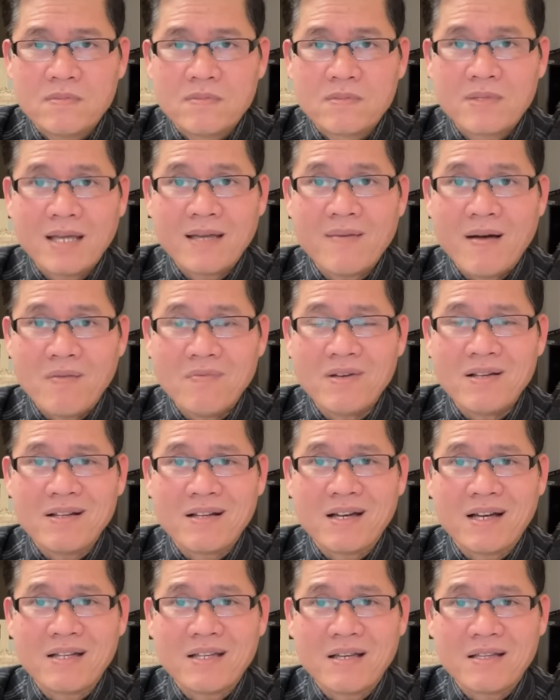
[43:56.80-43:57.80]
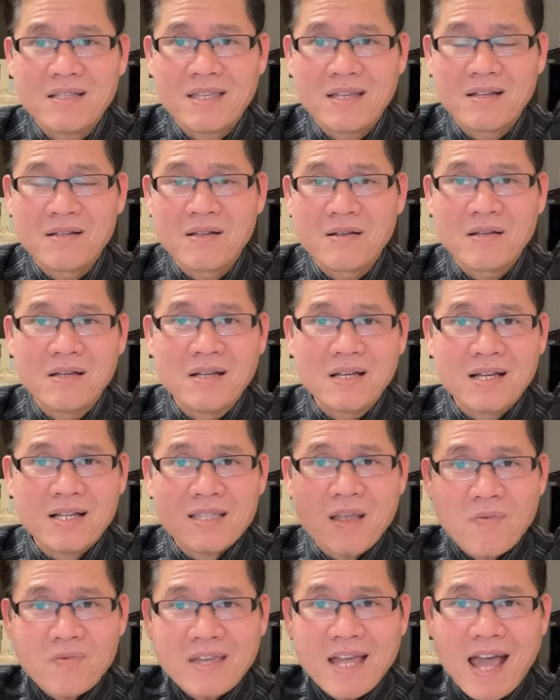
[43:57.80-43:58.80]
thấy cái bóng rồi coi như, như, như
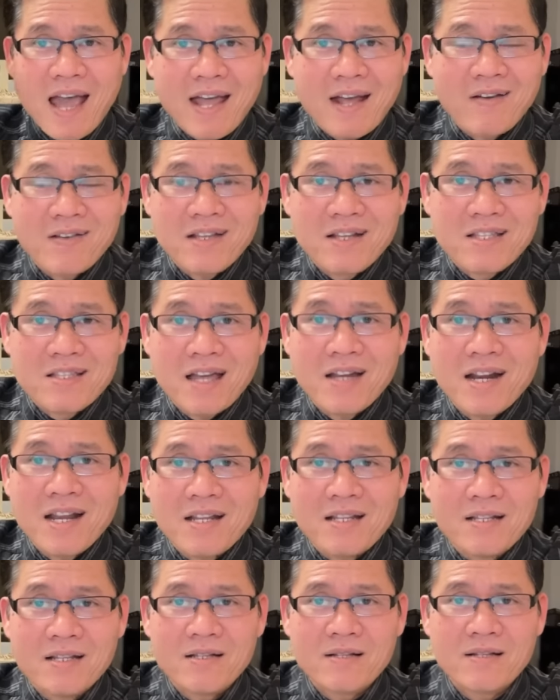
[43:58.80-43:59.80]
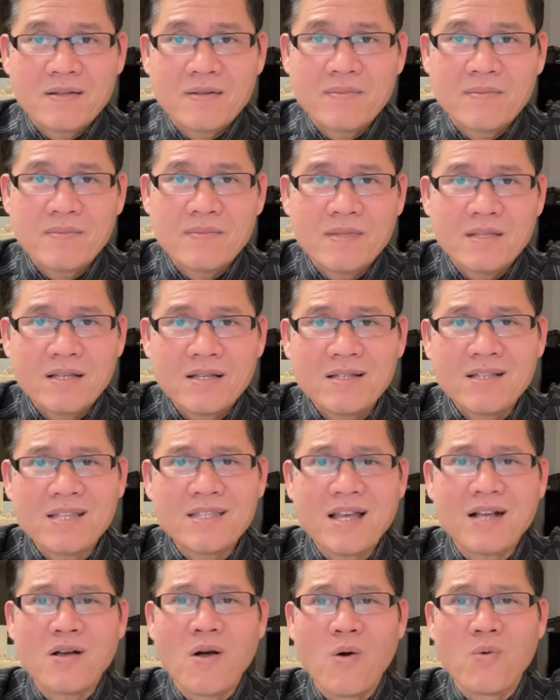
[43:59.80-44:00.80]
tóc dài coi như tới đít nó
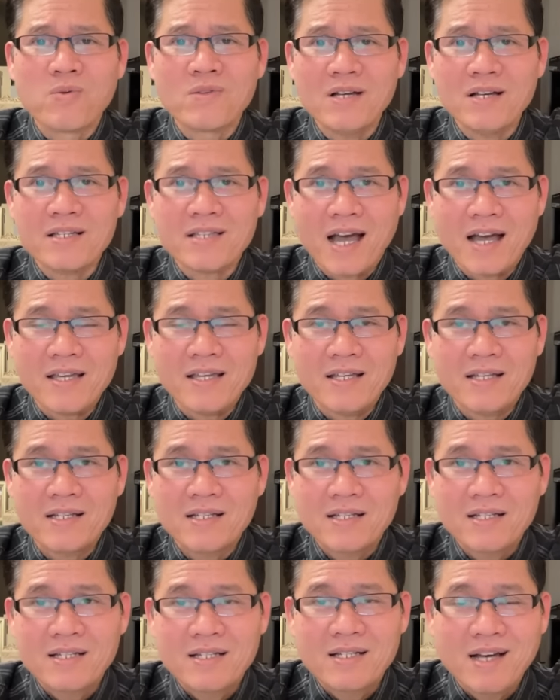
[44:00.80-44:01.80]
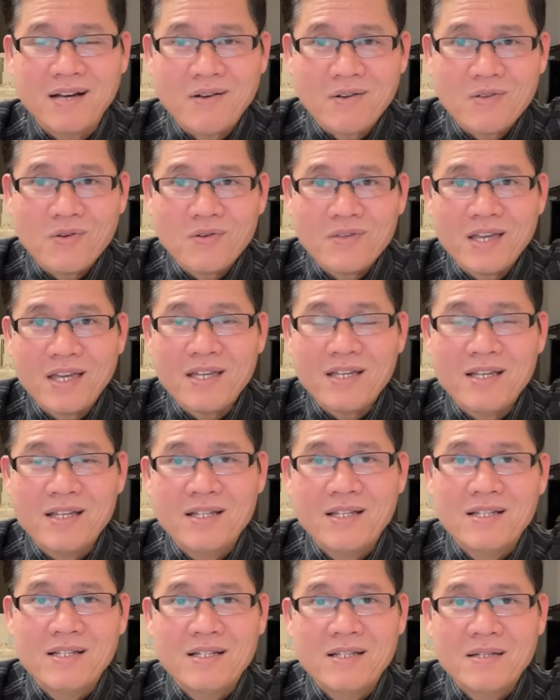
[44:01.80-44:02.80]
thằng khùng dưới trời à, có chú chị
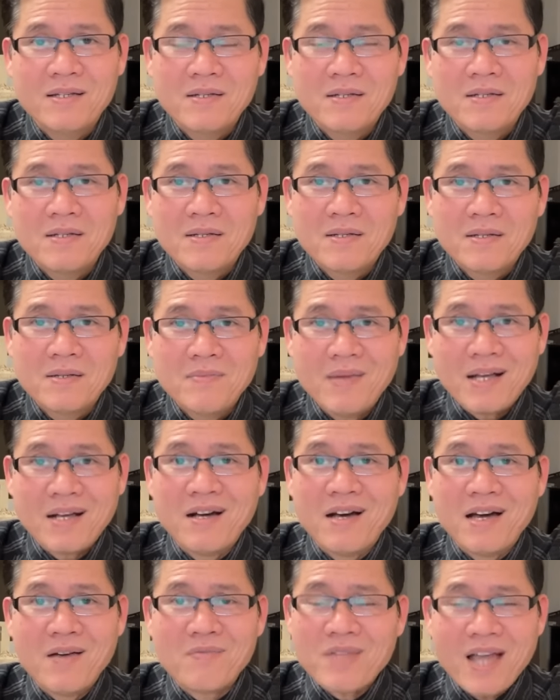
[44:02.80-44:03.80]
mẹ người không